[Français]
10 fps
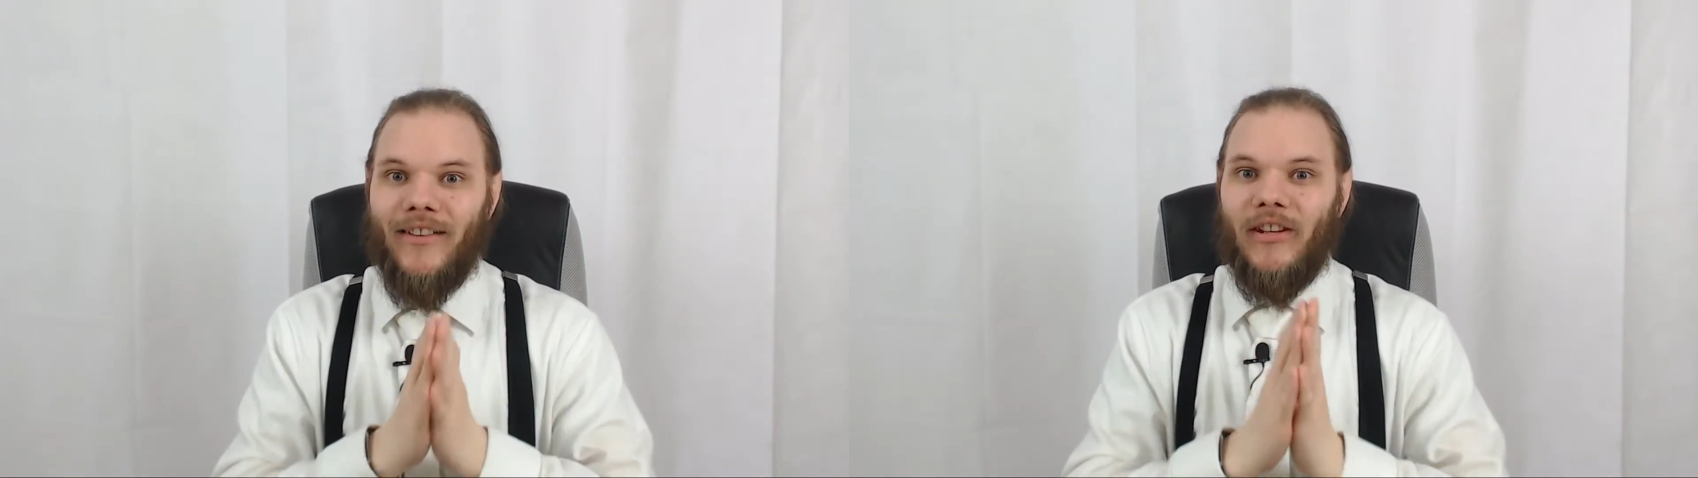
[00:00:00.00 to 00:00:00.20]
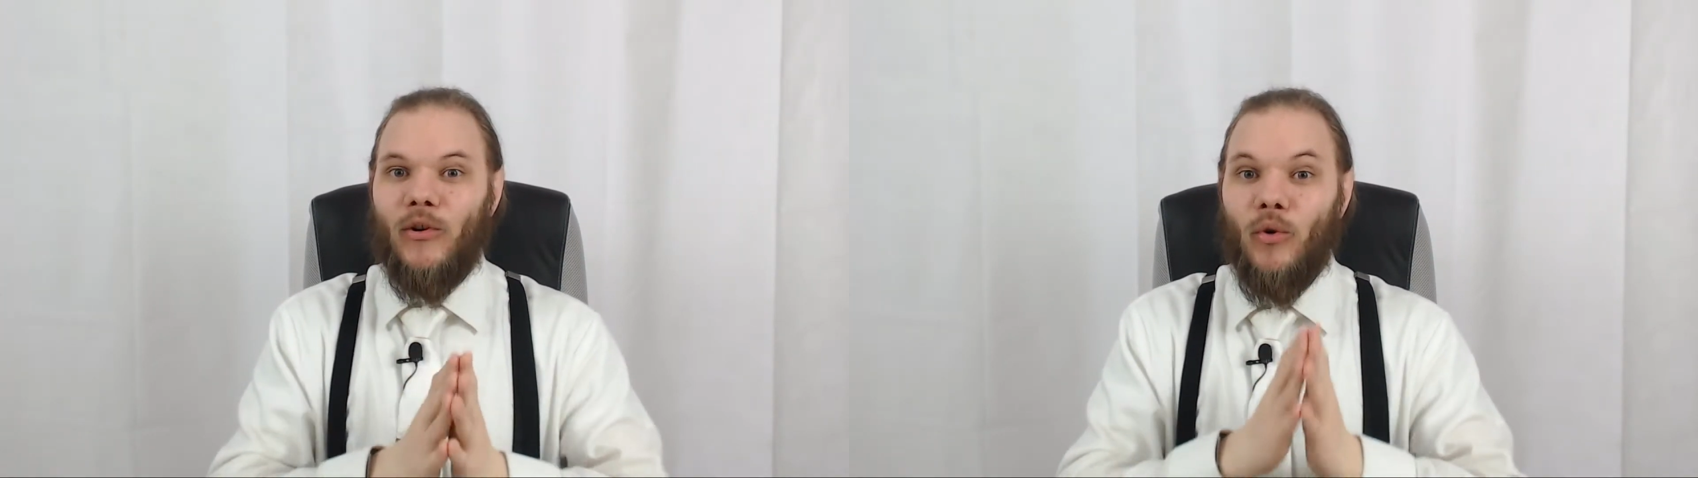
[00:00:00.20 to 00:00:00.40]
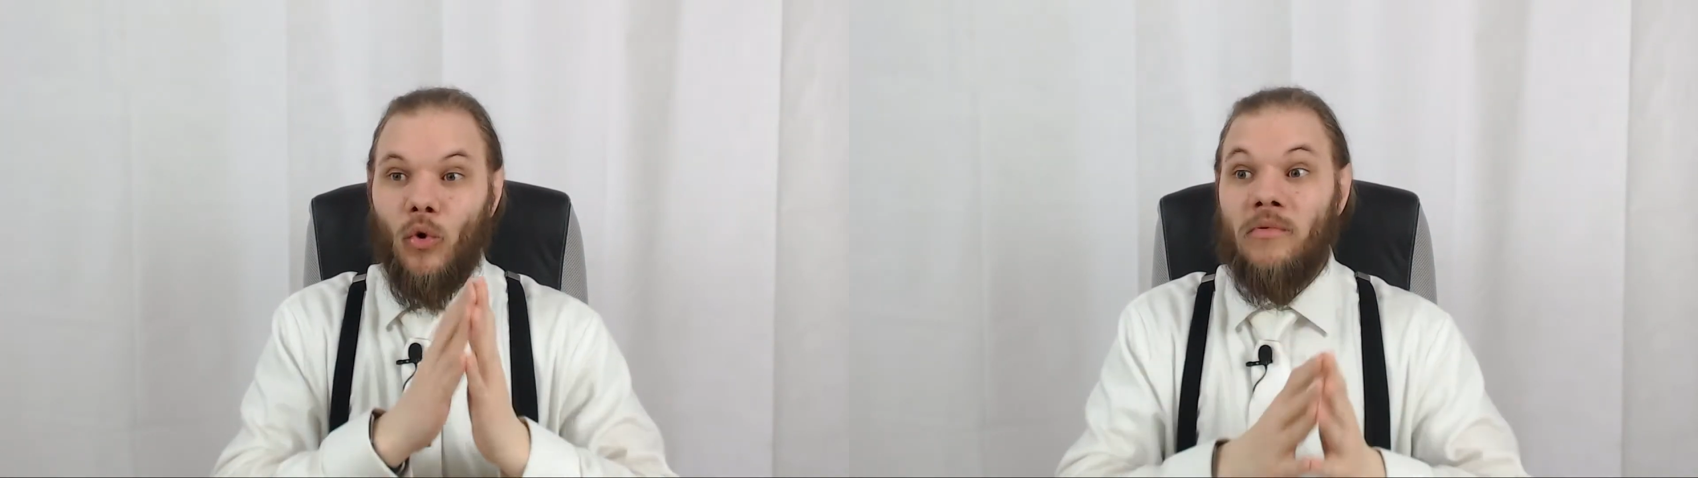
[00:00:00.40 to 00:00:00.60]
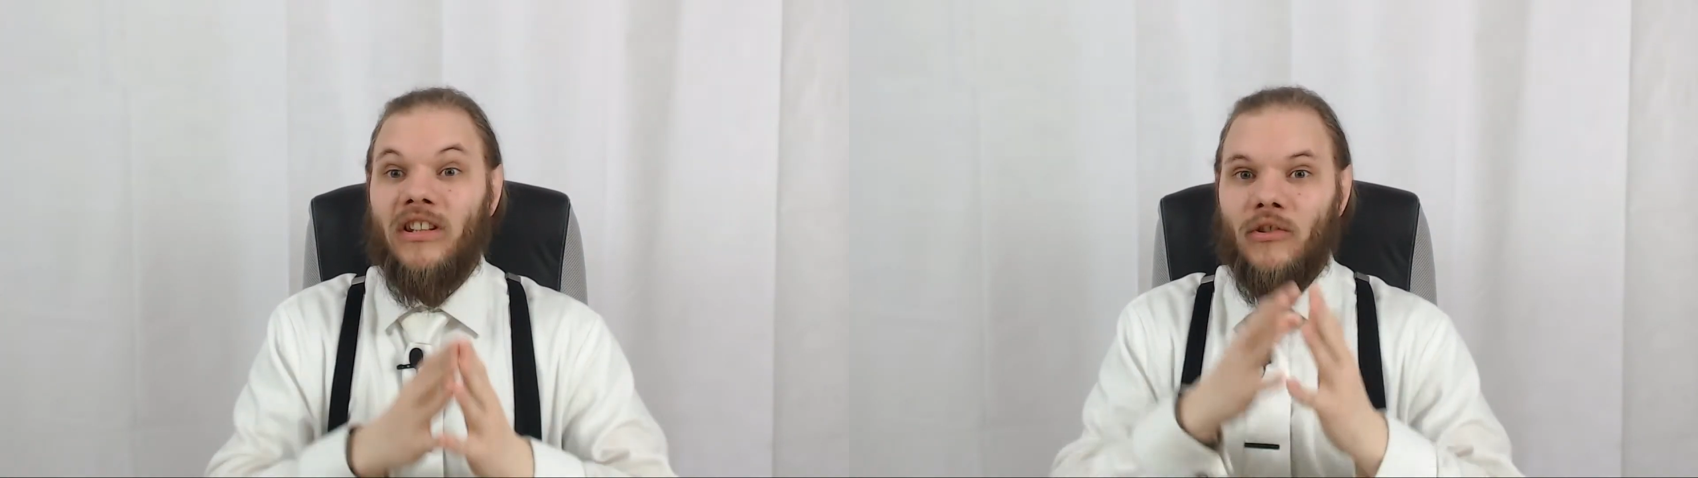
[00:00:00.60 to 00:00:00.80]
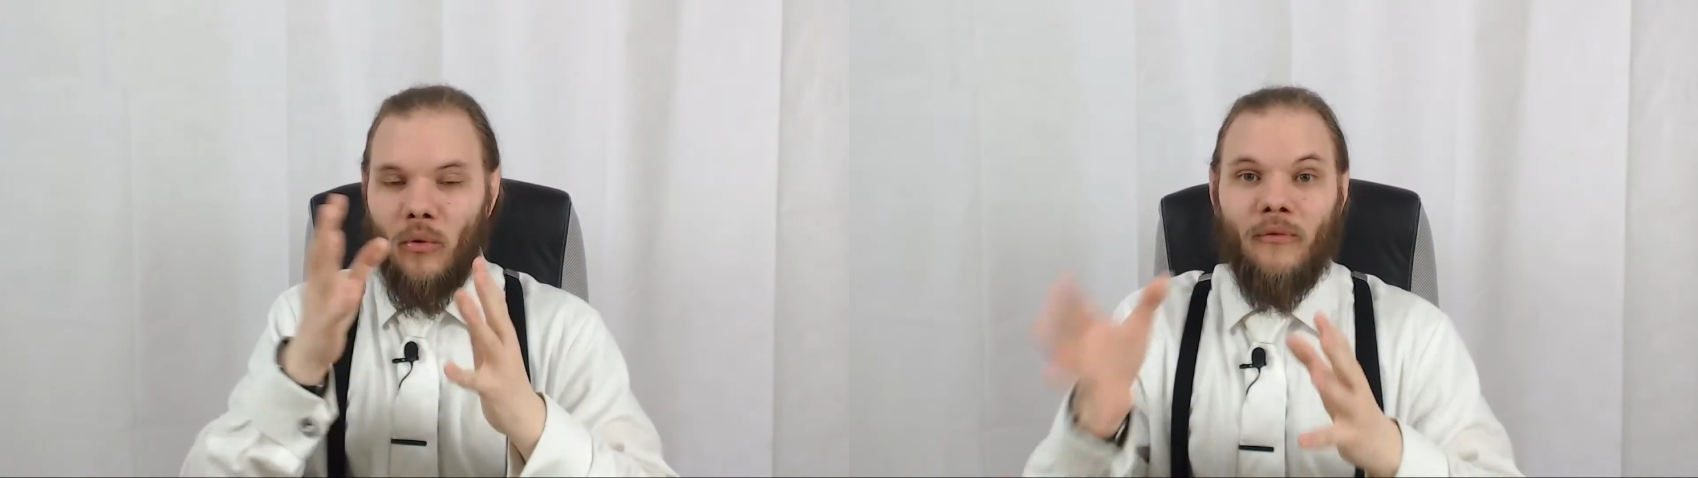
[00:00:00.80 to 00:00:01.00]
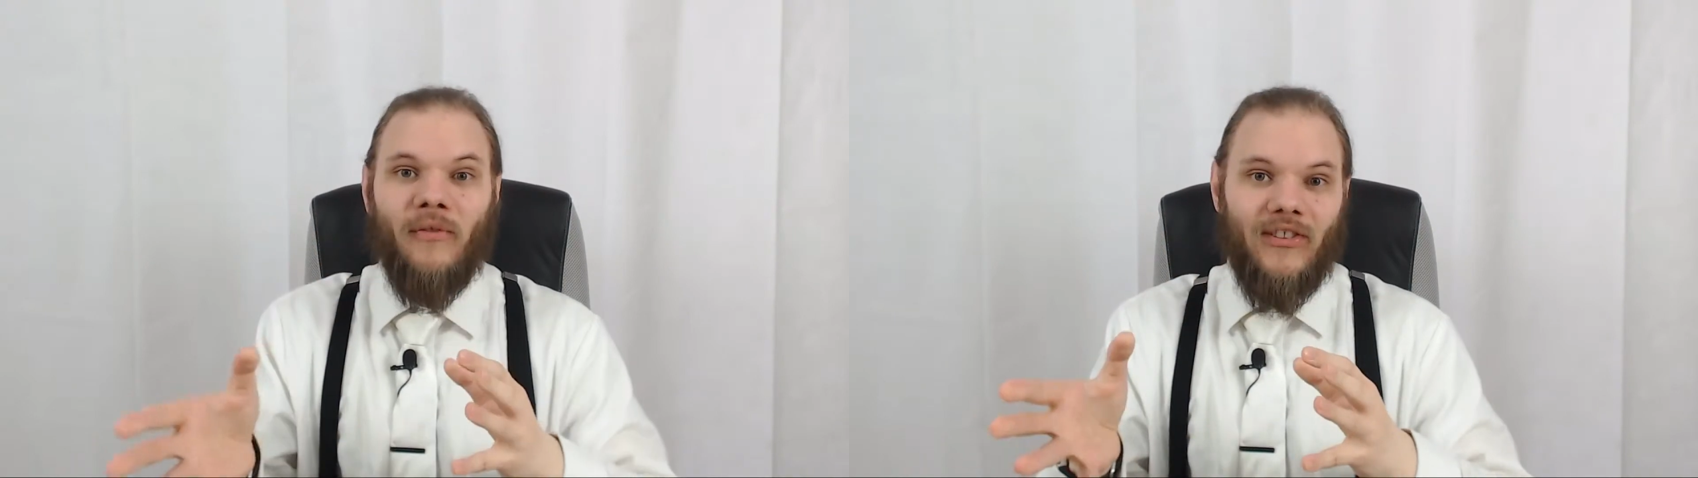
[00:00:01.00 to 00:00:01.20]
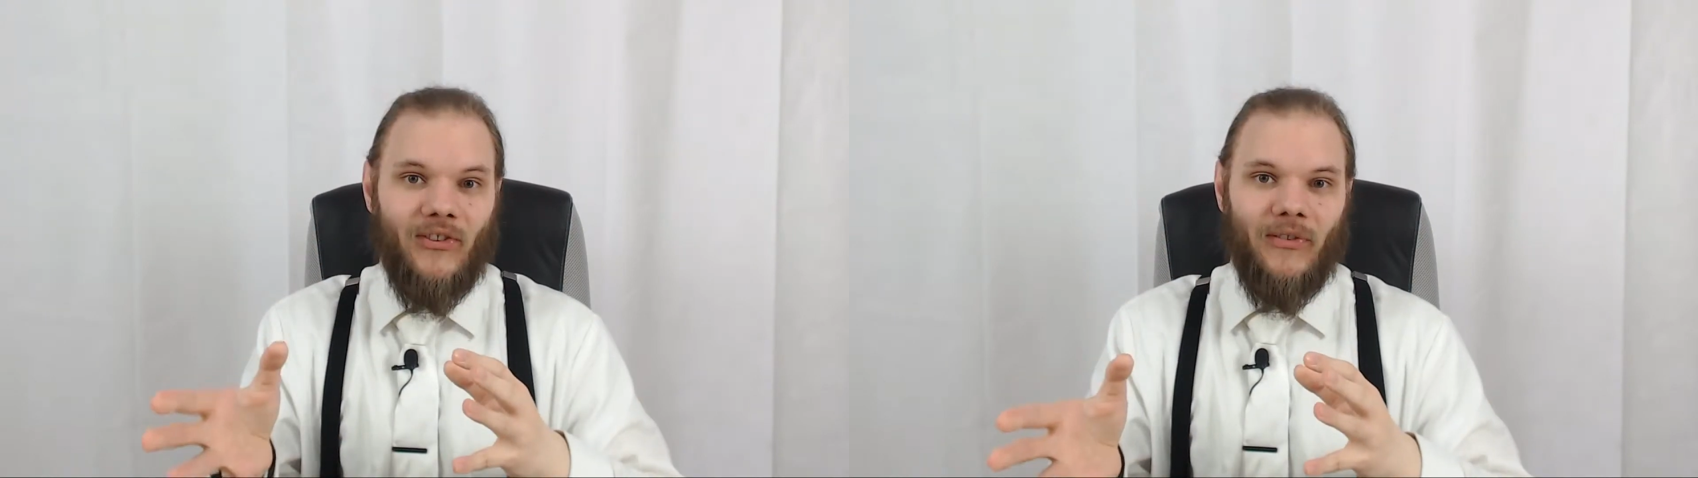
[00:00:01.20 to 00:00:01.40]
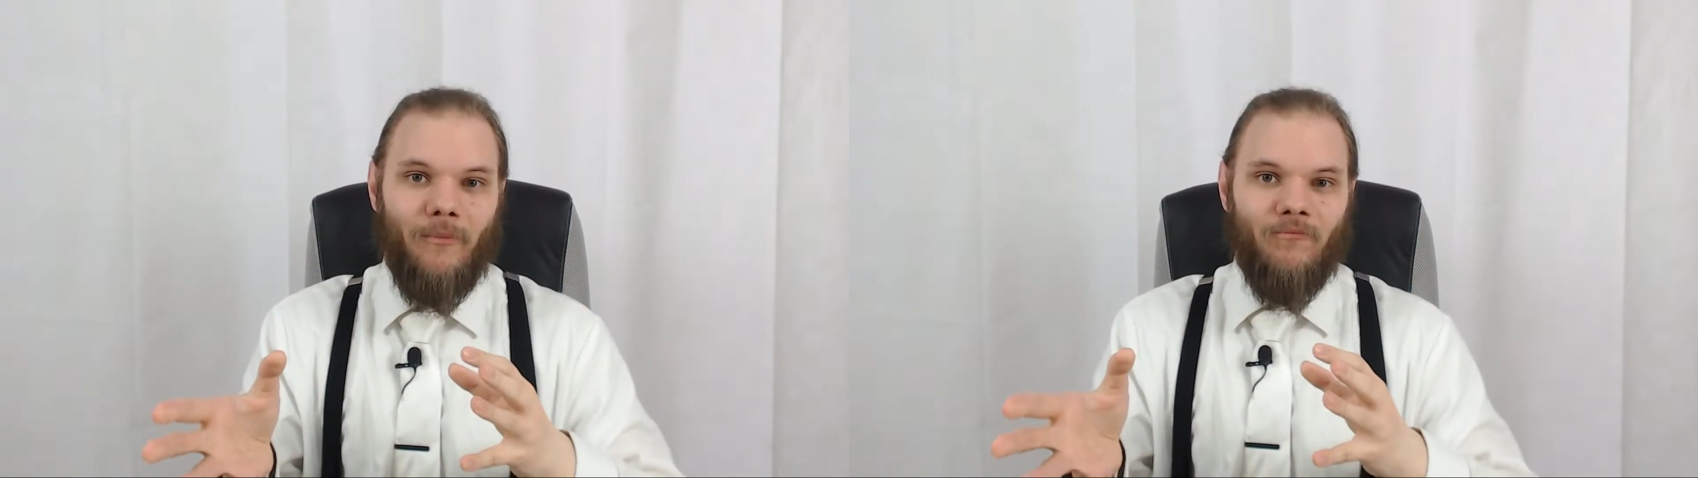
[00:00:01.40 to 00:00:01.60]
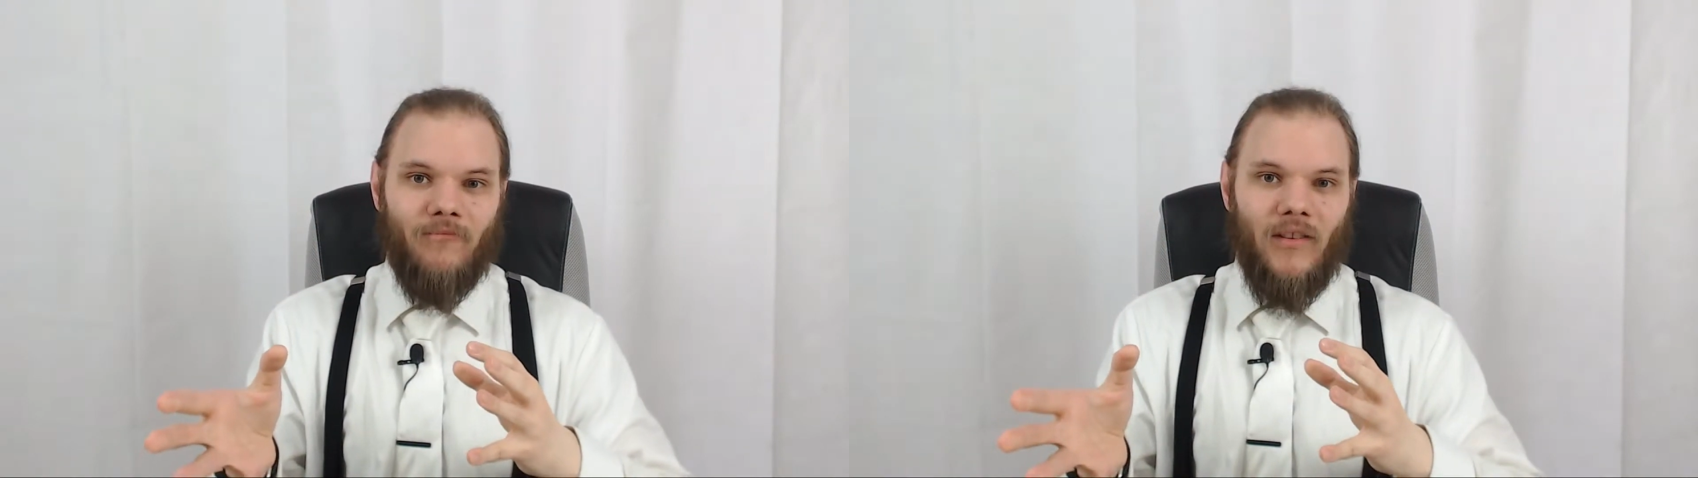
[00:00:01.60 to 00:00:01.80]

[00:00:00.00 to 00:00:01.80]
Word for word: avec le groupe qui trouve Fitz,